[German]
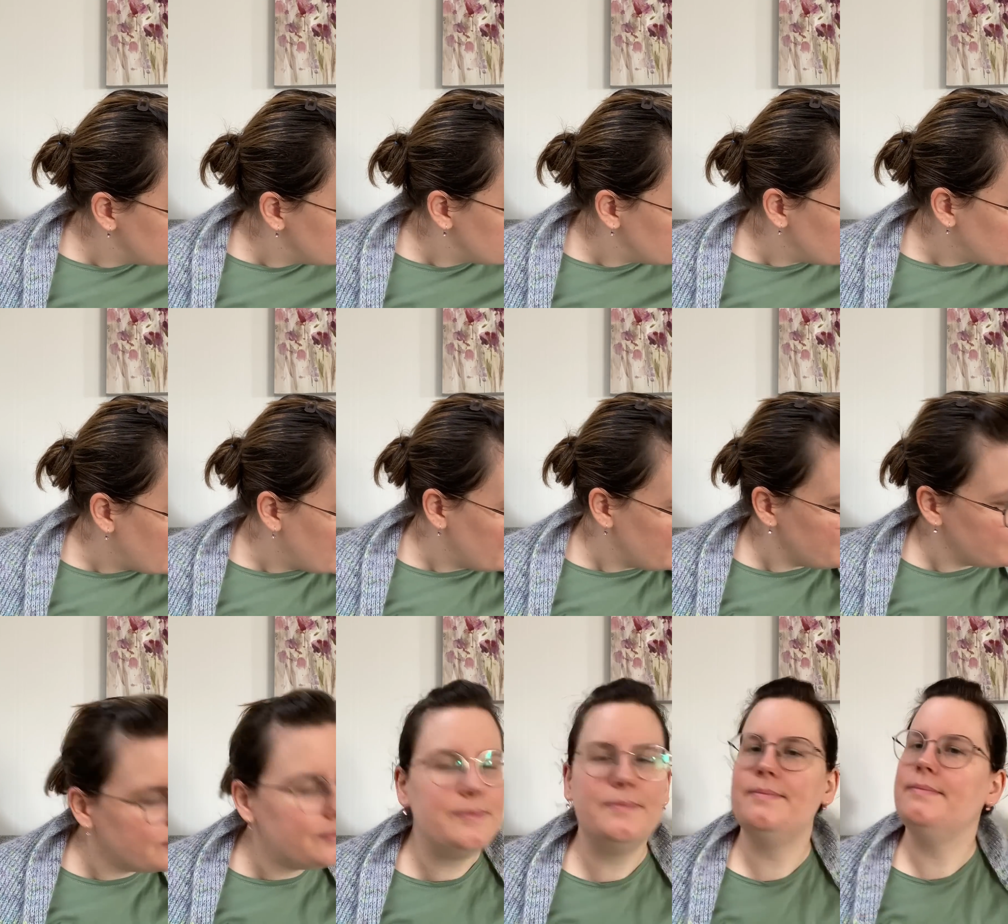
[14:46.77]
Nee,
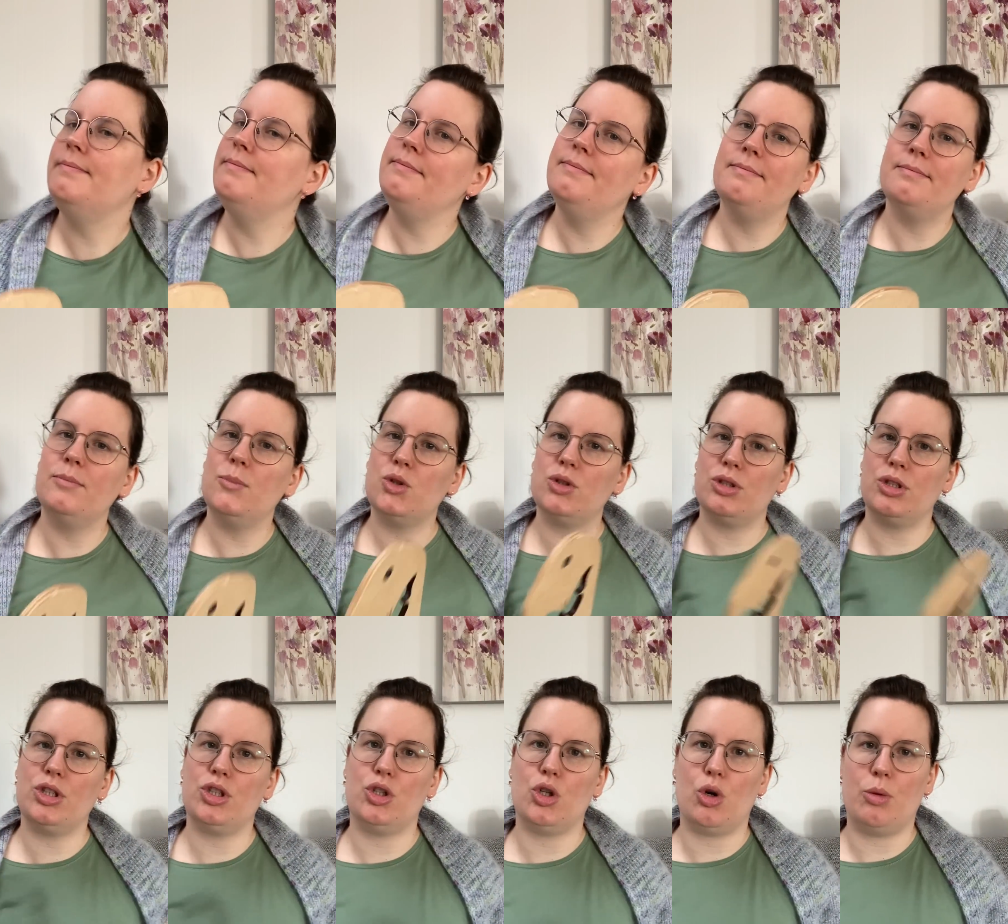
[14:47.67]
muss
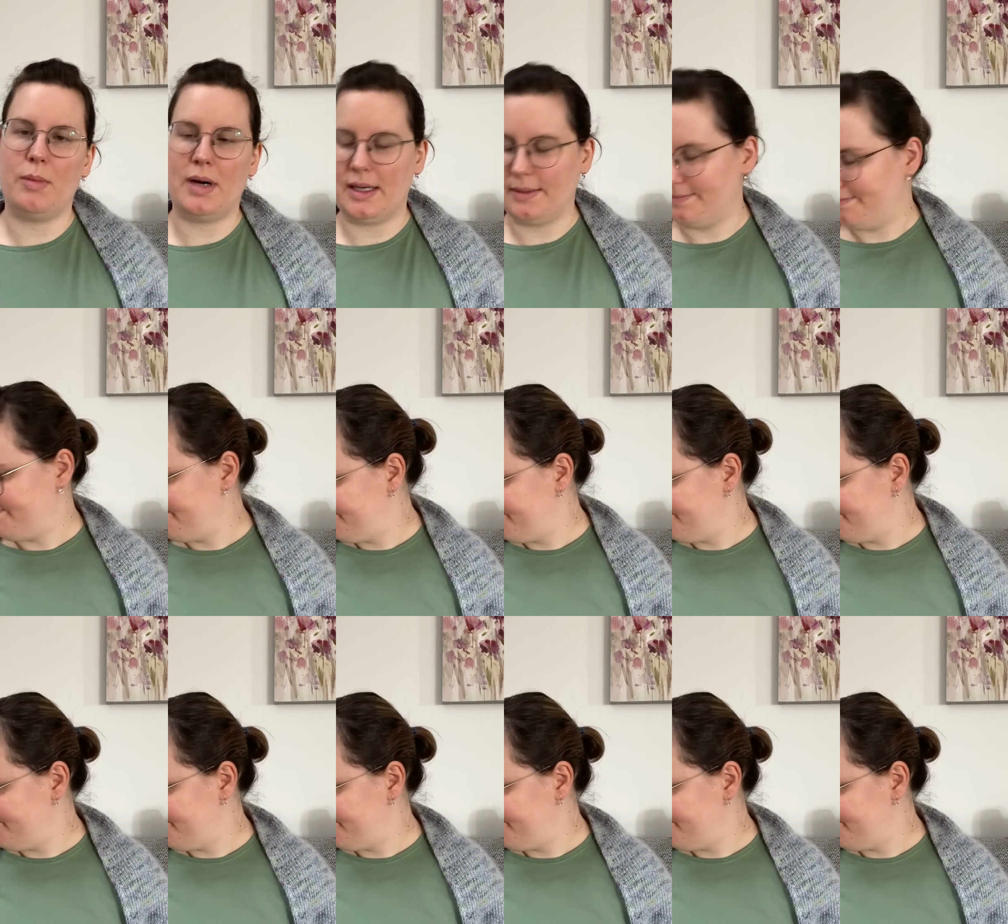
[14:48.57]
ich noch machen.